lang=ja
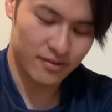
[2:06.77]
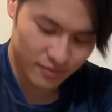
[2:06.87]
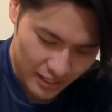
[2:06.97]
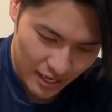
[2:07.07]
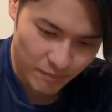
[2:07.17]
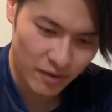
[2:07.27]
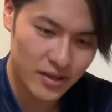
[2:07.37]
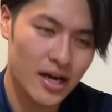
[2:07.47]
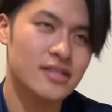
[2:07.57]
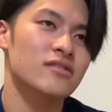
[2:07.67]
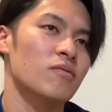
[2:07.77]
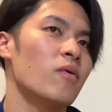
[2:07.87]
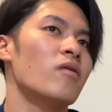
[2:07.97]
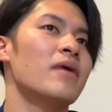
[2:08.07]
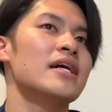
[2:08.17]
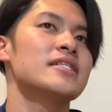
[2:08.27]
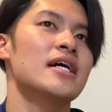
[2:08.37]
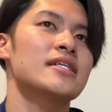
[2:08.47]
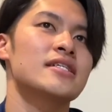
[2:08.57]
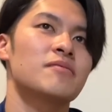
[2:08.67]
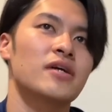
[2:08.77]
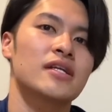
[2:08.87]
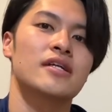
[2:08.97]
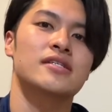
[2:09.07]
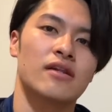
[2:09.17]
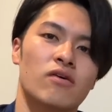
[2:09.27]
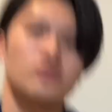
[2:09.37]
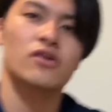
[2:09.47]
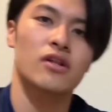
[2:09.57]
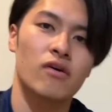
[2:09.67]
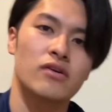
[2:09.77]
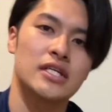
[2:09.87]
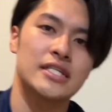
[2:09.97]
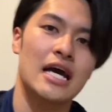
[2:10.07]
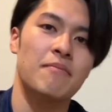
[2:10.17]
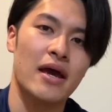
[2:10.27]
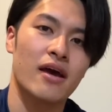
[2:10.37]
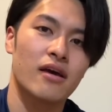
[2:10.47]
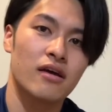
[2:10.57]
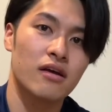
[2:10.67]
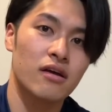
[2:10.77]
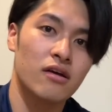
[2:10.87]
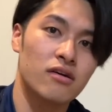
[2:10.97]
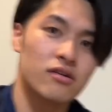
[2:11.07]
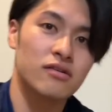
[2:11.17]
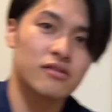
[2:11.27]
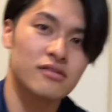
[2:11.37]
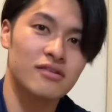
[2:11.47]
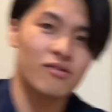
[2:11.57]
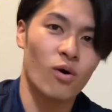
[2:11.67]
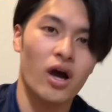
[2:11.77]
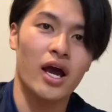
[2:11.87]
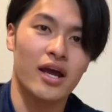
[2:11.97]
で、まあ、ウィナーズとも前試合させてもらったんですけど、それの2試合目。疲れた。おい